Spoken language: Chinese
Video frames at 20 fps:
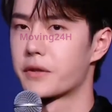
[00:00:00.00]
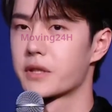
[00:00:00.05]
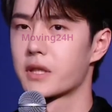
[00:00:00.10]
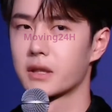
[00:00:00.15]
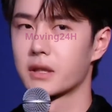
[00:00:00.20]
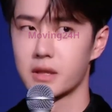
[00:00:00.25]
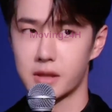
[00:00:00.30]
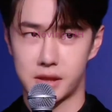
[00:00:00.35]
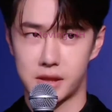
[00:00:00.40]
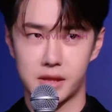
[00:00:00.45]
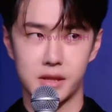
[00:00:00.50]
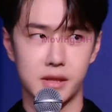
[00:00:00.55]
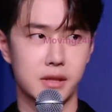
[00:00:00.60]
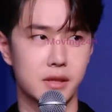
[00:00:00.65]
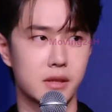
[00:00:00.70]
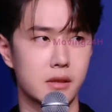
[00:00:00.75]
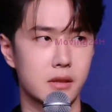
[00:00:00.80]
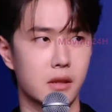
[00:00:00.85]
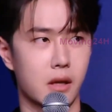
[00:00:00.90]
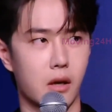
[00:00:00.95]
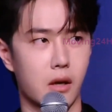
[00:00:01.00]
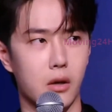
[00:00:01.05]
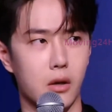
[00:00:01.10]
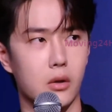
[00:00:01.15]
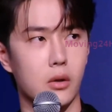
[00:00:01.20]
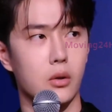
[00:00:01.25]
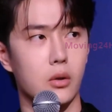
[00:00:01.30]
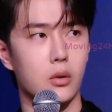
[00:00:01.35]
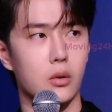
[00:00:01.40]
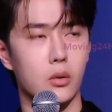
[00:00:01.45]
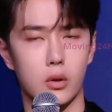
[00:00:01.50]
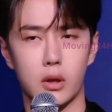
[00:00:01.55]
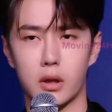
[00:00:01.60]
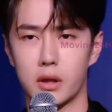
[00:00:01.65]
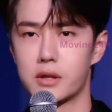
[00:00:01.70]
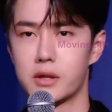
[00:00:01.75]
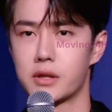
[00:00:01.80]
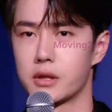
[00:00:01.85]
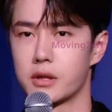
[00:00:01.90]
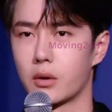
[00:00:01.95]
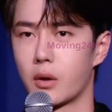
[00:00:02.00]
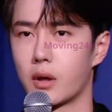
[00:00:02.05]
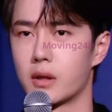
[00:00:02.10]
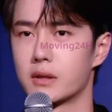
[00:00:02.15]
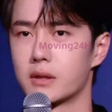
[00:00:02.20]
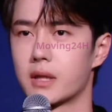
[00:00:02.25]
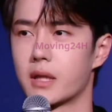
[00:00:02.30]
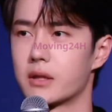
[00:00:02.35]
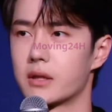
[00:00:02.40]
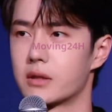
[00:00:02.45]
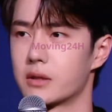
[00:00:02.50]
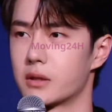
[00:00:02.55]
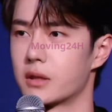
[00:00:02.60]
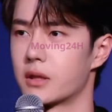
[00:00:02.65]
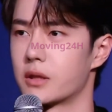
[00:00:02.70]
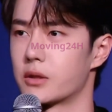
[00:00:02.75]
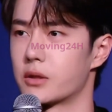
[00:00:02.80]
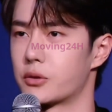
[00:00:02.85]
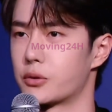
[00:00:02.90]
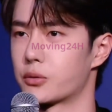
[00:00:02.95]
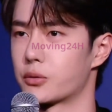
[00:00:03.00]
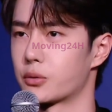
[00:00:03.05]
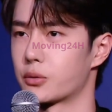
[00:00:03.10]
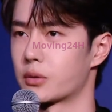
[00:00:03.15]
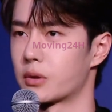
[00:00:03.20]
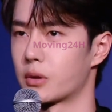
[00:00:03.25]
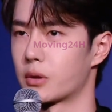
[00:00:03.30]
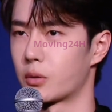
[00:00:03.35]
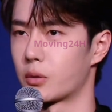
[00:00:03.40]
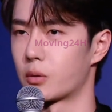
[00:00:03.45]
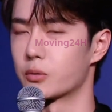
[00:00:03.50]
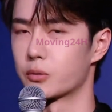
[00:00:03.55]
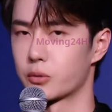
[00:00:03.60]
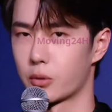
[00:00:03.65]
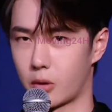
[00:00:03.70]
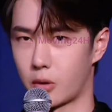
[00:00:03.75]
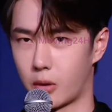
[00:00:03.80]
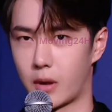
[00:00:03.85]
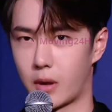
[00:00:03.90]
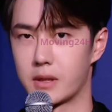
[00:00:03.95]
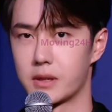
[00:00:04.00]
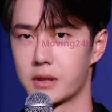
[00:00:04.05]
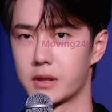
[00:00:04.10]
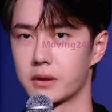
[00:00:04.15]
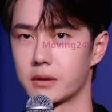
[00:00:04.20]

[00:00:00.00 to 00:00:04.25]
么快就猜到了，只能说八九不离十了。